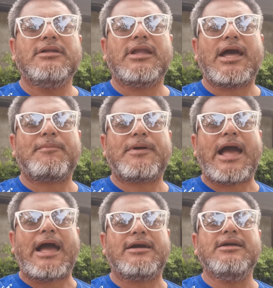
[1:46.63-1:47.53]
นะครับ
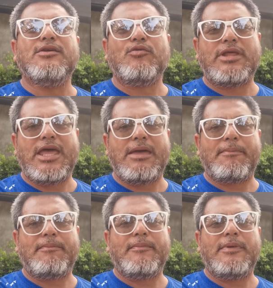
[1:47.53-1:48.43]
ขาขึ้นกรุงเทพ
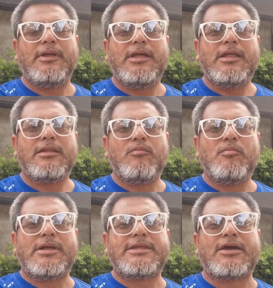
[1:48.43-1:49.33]
สมมุ
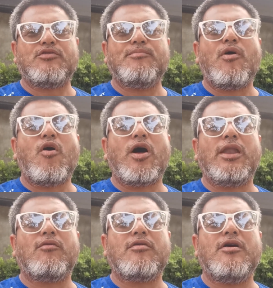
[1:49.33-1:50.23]
ติมาจากชุมพร
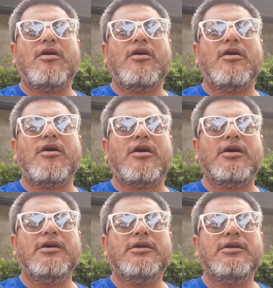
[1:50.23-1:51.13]
แล้วก็
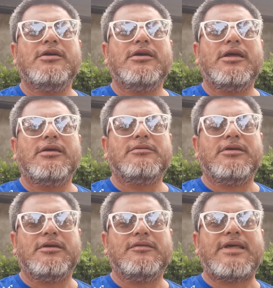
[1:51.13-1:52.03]

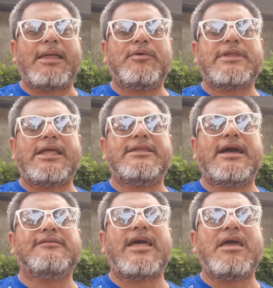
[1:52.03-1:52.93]
ถึงศาลพ่อตาหิน
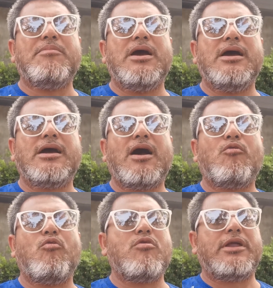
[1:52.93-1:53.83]
ช้างซ้ายมือเข้า
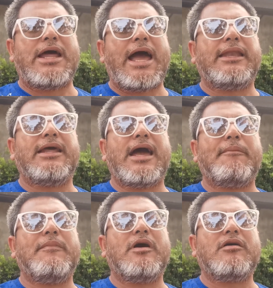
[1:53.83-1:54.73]
คู่ขนานนะครับ
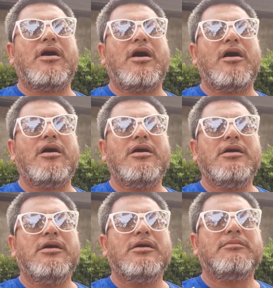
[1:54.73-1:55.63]
แล้วก็
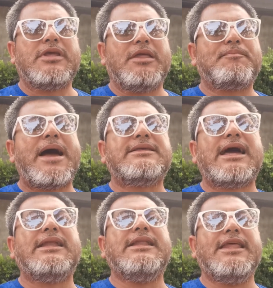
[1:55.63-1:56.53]
จะเห็นป้าย
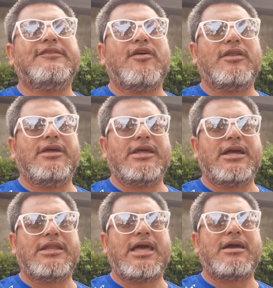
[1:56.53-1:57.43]
ชาลีรีสอร์ทเลย
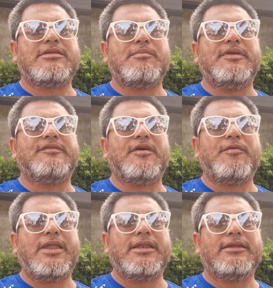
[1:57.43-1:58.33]
ข้างหน้าก็จะมีเซเว่น